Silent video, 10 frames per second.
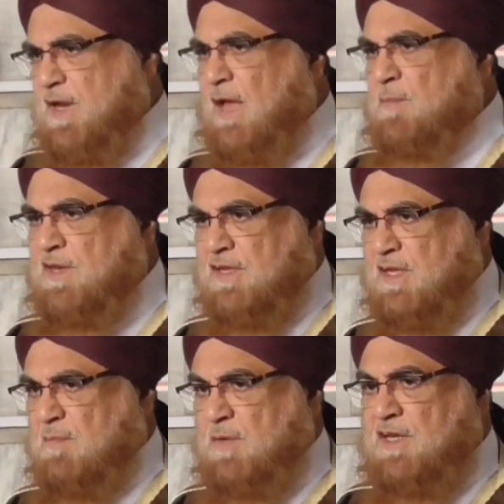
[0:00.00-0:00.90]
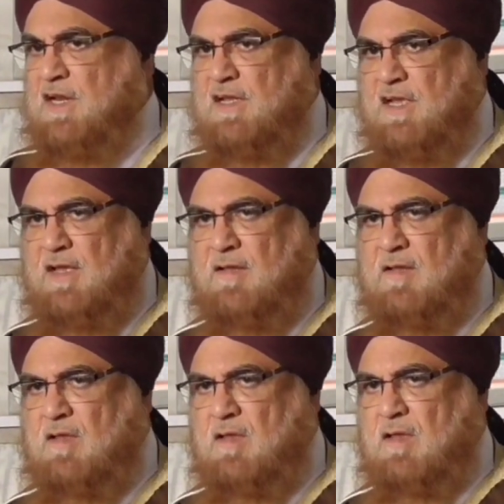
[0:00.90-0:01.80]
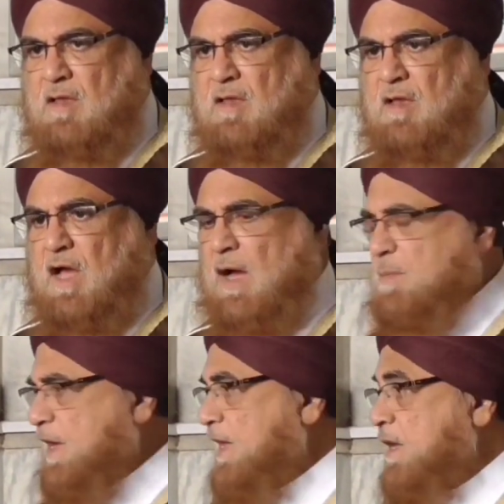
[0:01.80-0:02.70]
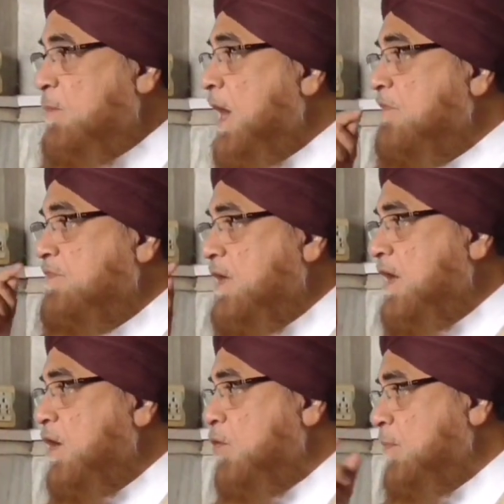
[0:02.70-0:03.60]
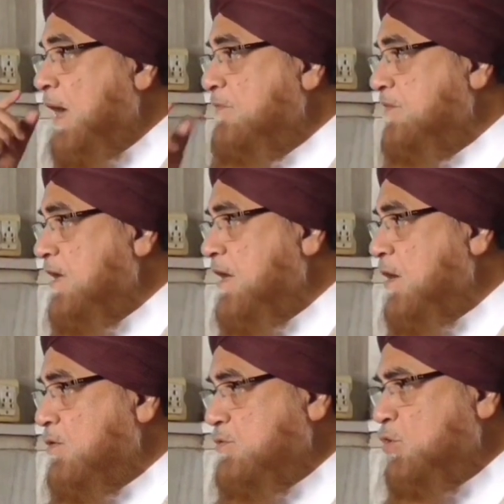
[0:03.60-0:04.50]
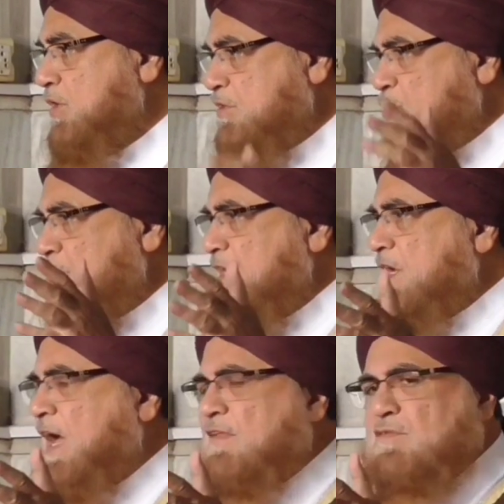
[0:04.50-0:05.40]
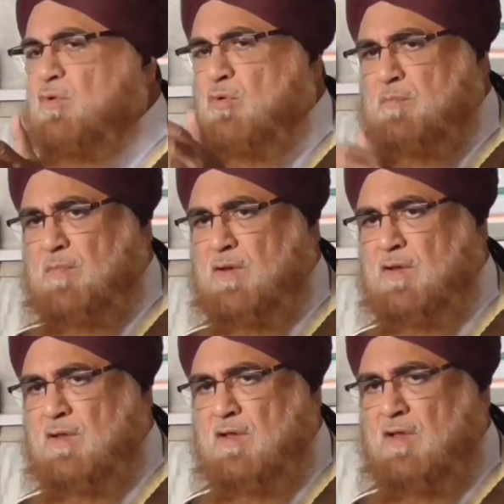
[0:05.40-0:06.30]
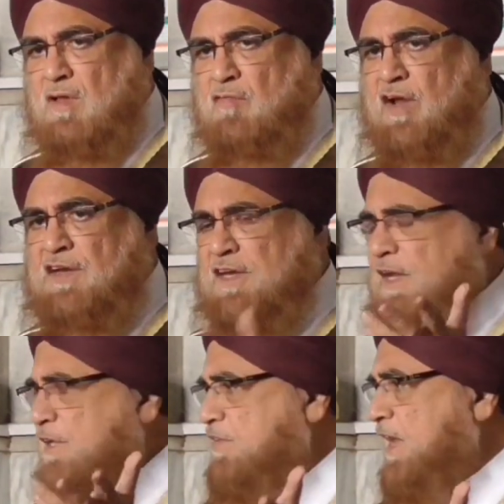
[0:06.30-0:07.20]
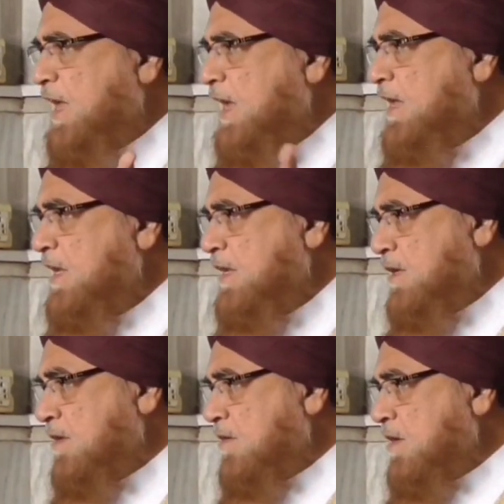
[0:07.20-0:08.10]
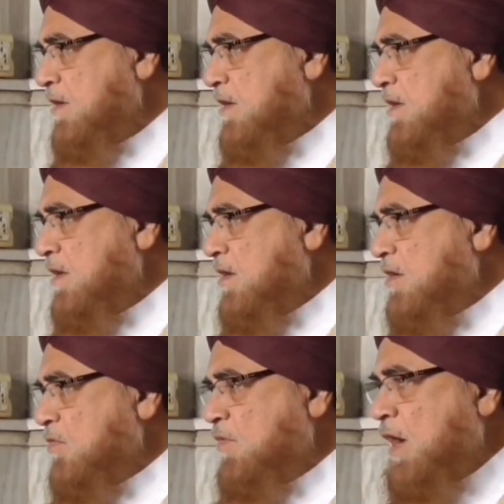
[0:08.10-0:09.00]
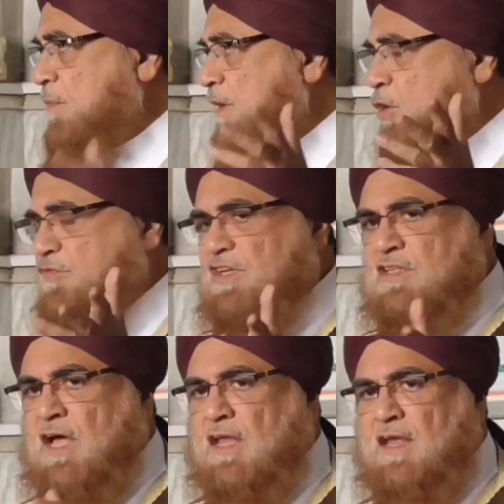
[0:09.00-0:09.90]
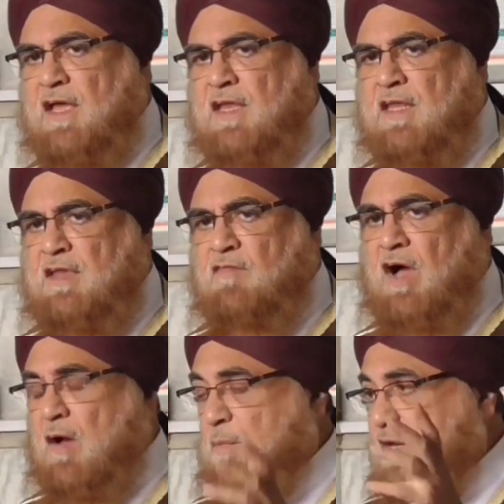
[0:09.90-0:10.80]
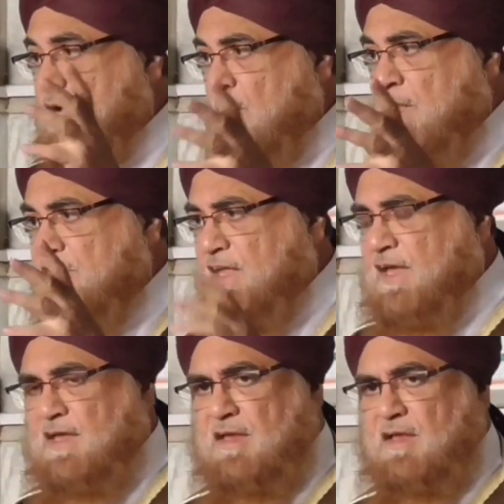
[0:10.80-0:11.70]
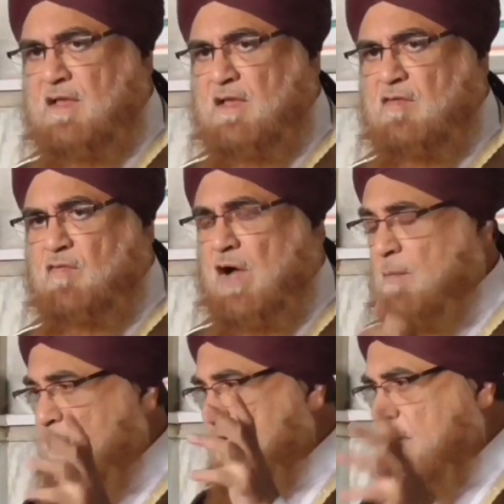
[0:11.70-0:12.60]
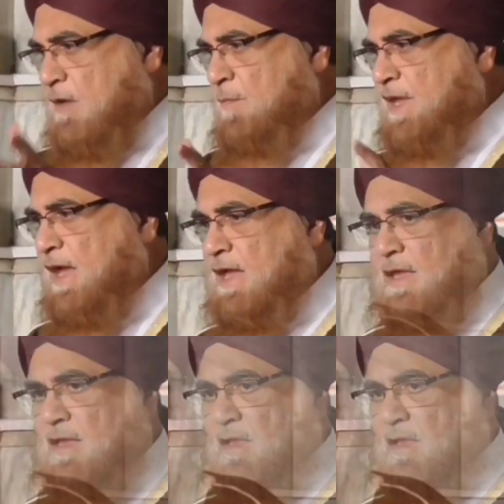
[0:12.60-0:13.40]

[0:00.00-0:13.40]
प्राइमरी के मिडिल के आप कह रहे हैं मास्क लगाओ मास्क लगाओ छोटे छोटे क्लास रूम वेंटिलेशन है नहीं वहाँ पर रोशनदान है नहीं वहाँ पर घमस है वहाँ पर गर्मी है